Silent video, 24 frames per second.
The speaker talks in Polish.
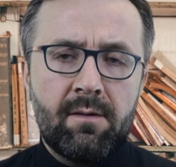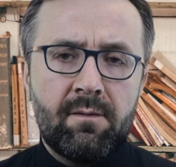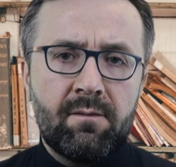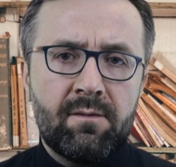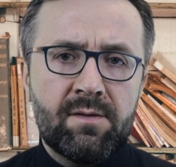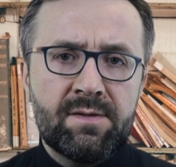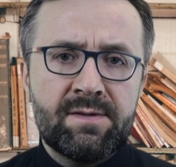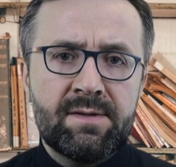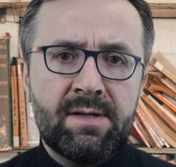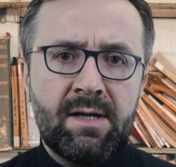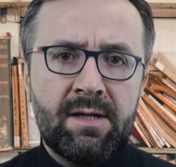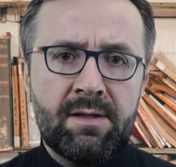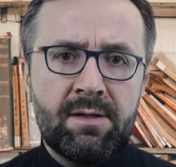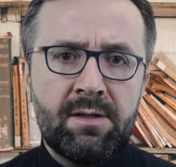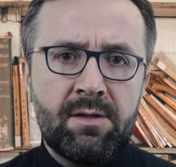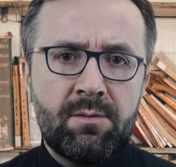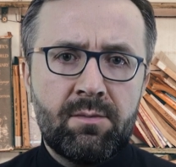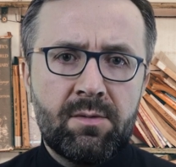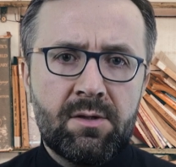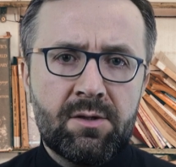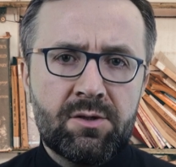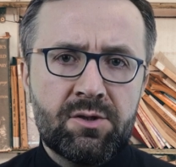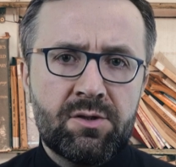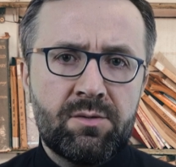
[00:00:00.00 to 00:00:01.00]
W
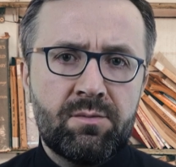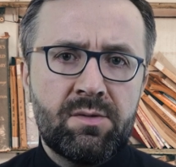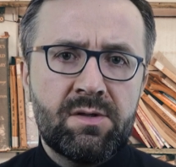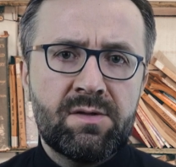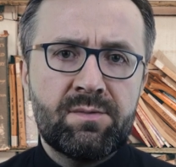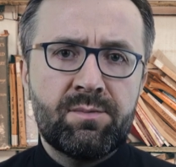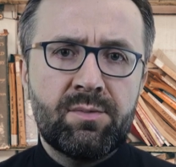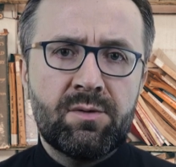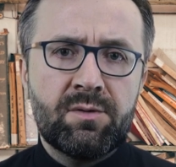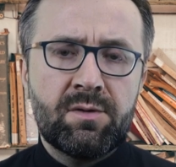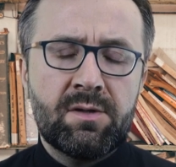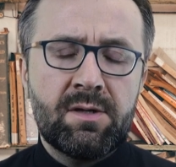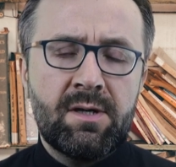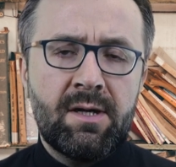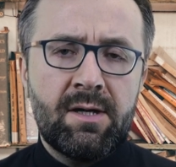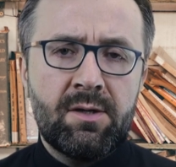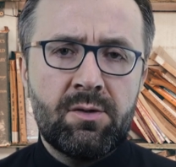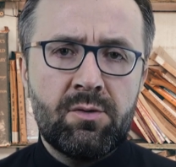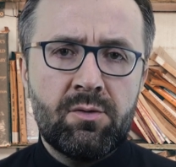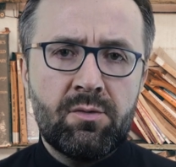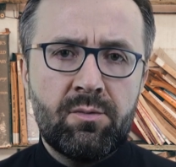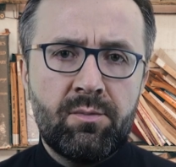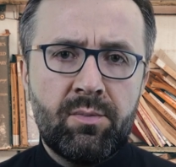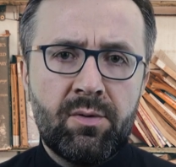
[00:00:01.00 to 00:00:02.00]
ostatnim naszym
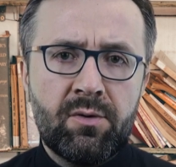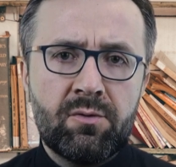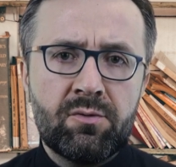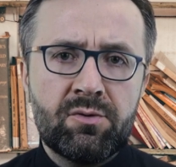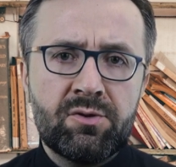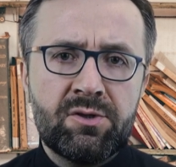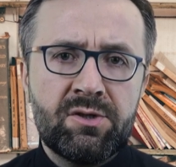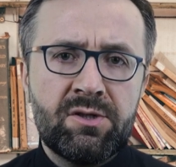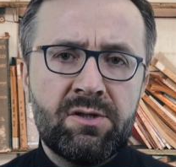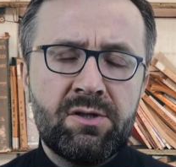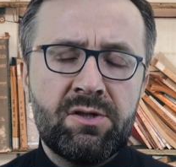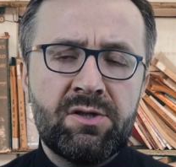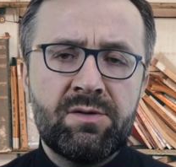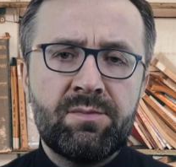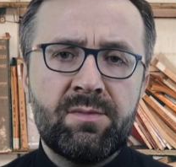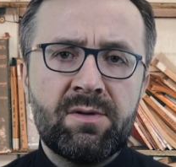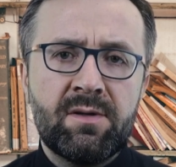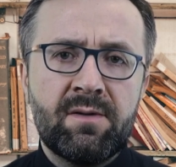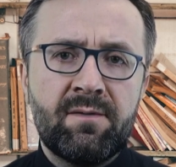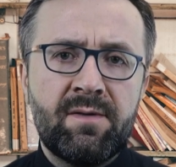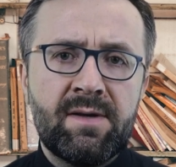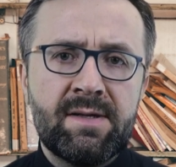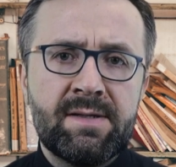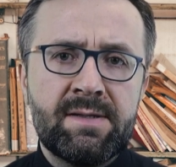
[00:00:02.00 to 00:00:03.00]
spotkaniu poruszyliśmy
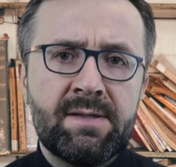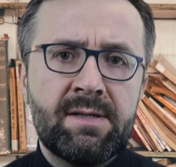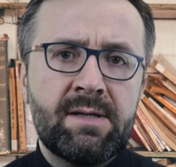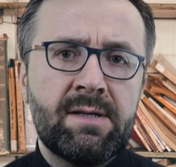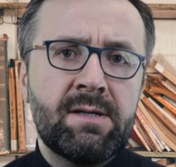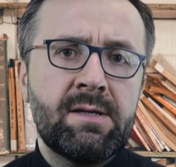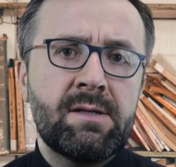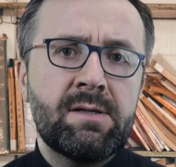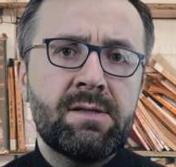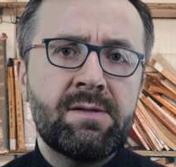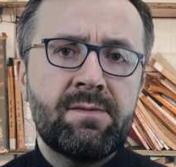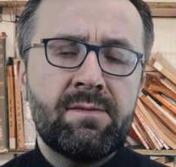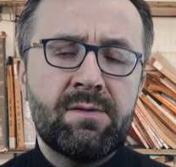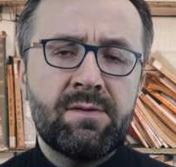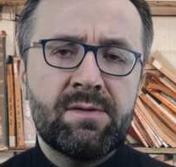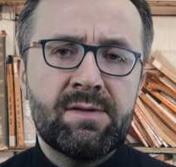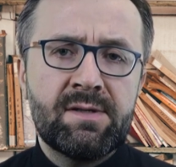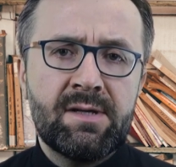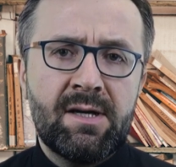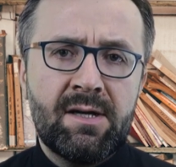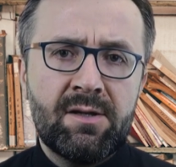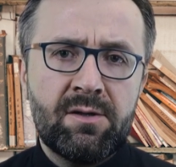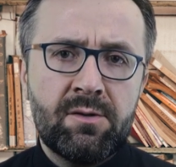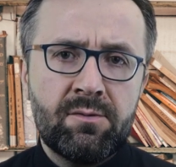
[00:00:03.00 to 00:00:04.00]
kwestię
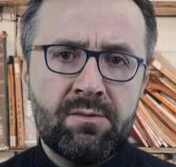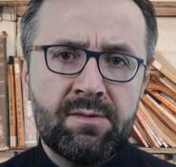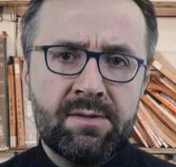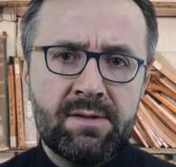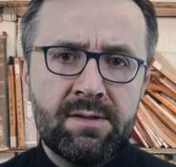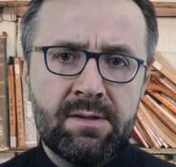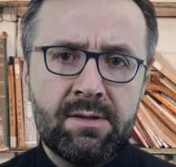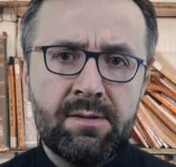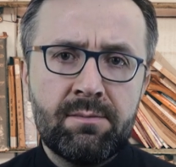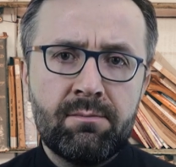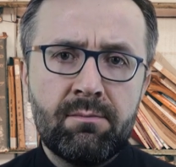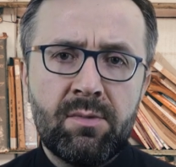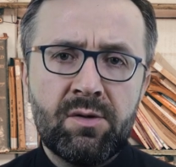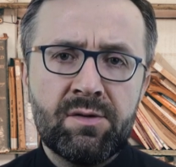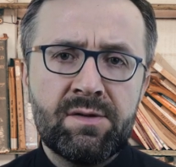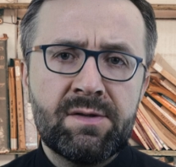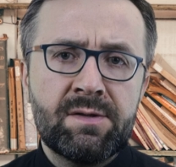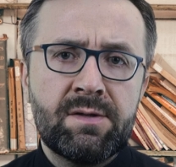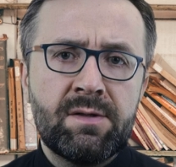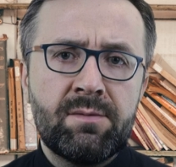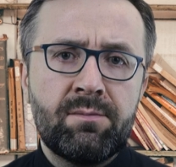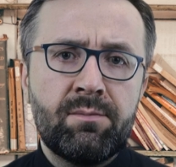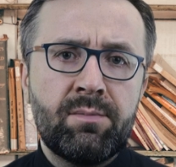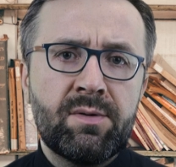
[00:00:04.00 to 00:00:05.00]
związaną z
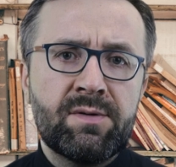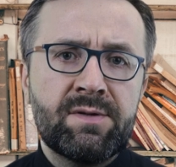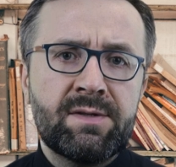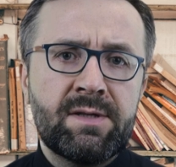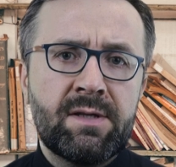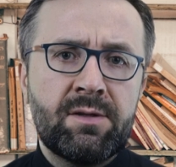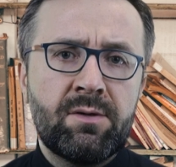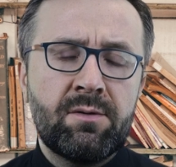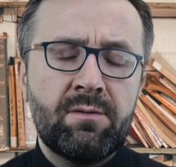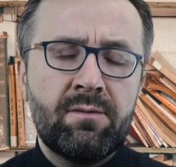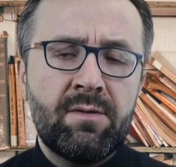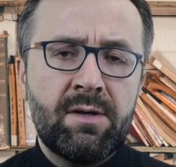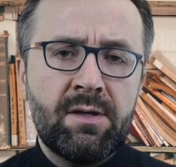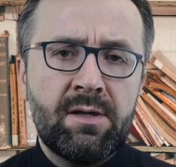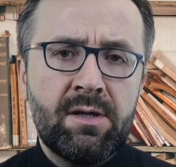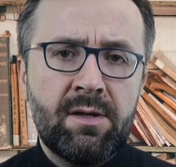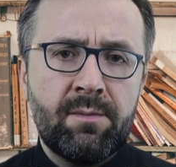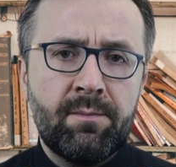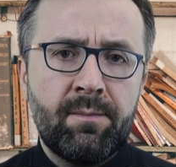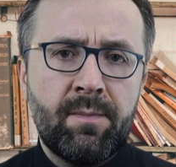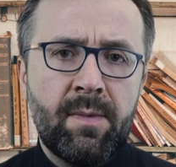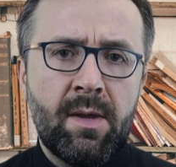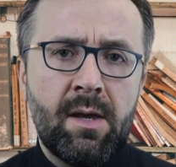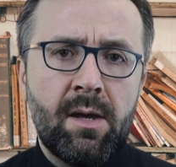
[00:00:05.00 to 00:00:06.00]
mocnym
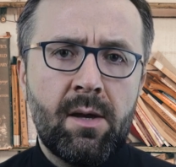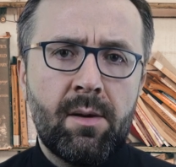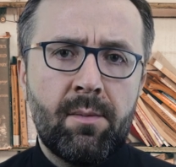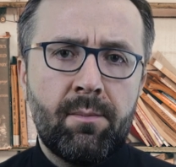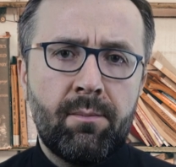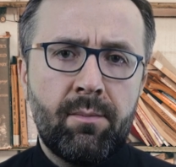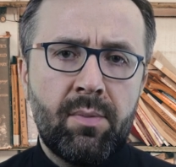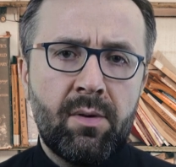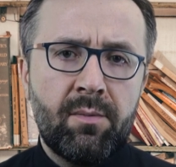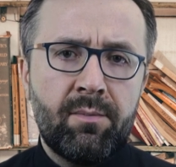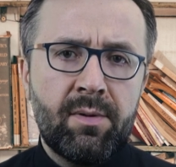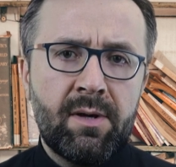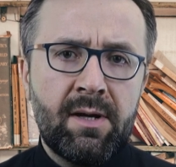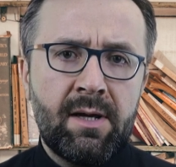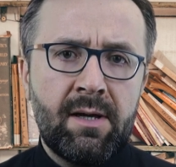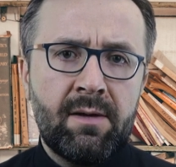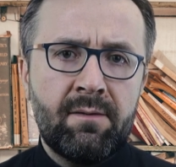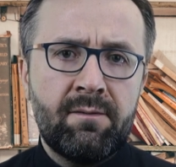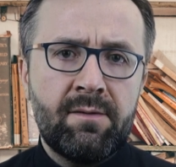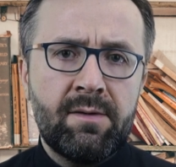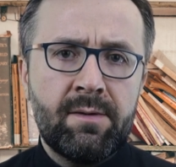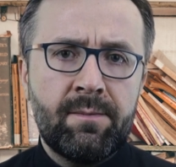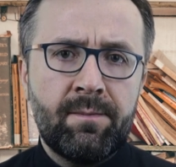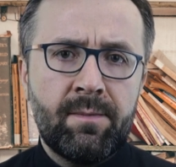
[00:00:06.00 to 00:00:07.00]
postanowieniem
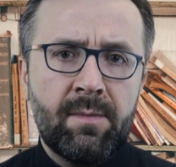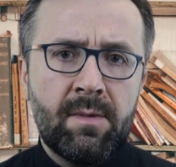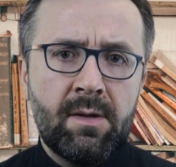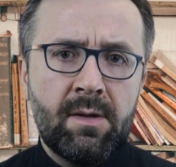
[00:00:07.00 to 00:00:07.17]
poprawy.